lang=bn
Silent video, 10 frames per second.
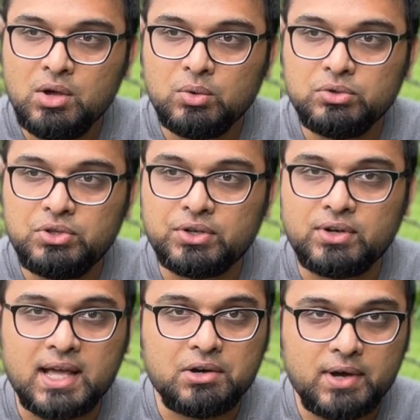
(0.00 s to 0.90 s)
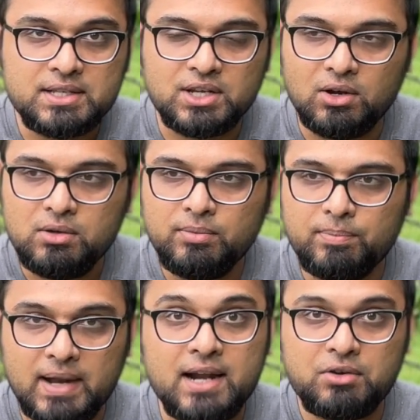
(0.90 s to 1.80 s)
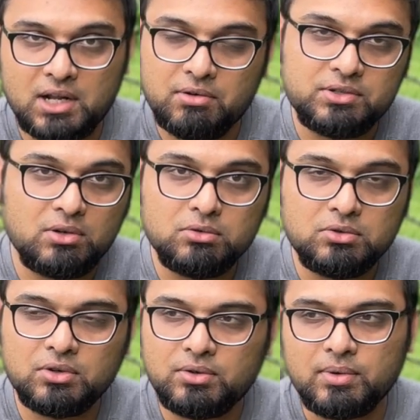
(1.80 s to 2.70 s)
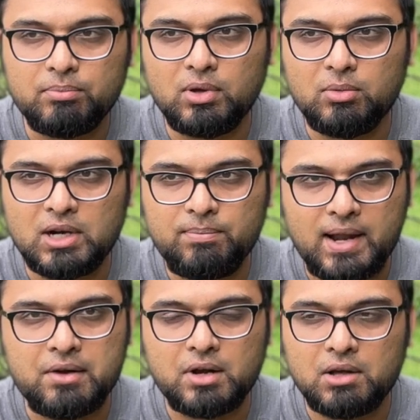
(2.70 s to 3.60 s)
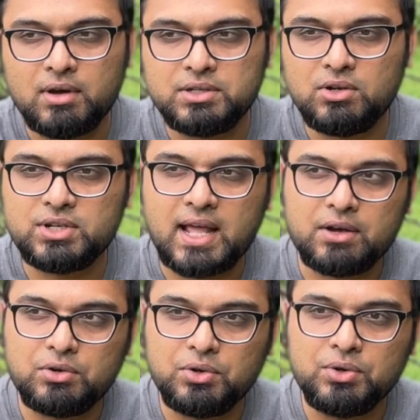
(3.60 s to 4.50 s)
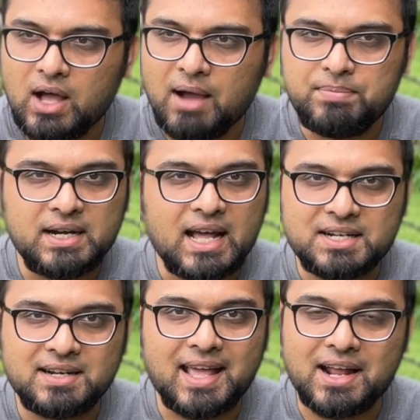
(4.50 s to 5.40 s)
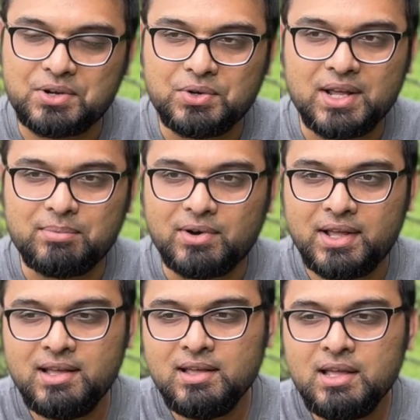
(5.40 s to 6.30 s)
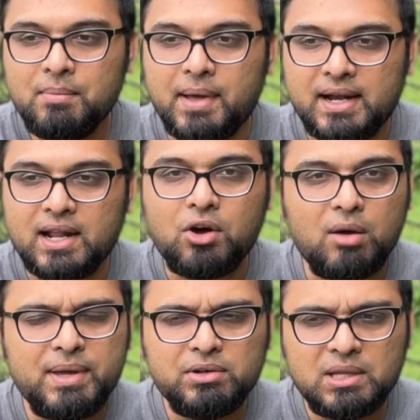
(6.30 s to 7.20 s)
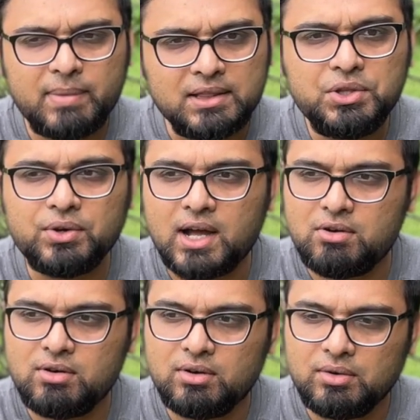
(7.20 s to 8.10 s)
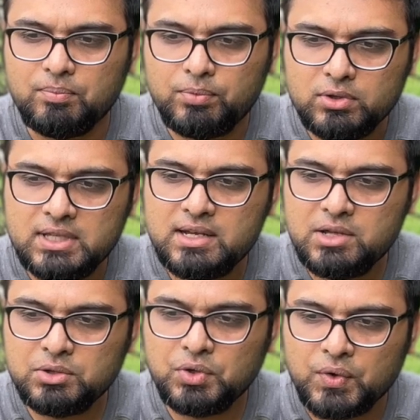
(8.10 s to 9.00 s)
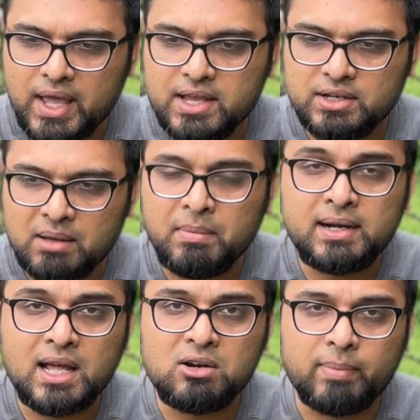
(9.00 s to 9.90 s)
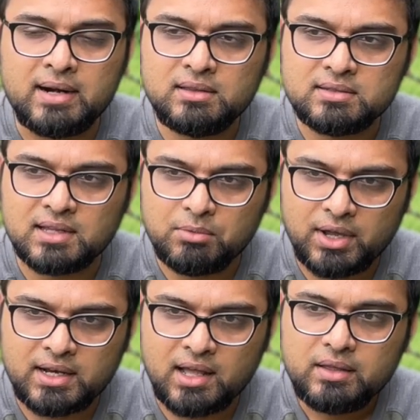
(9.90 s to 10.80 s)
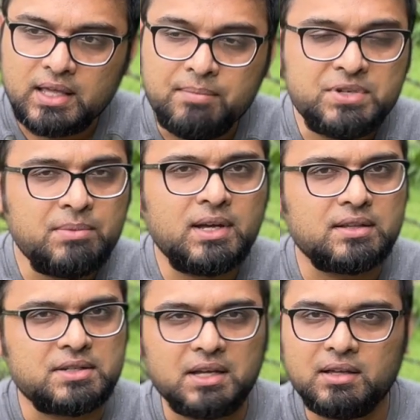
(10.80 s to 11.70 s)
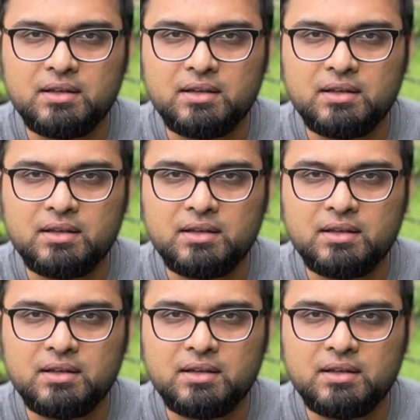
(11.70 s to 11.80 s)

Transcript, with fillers: উদ্যোগ নেওয়া হয়েছিল প্ল্যান করা হয়েছিল উদ্যোগ বলবো না প্ল্যান করা হয়েছিল সেটা এখনও আপডেট আসে নাই আর কোনো এরপরে বাট এটা হবে হতে বাধ্য কারণ প্রতিনিয়ত এই নাম্বারটা আরও বাড়তেছে এবং এটা হিমশিম খাচ্ছে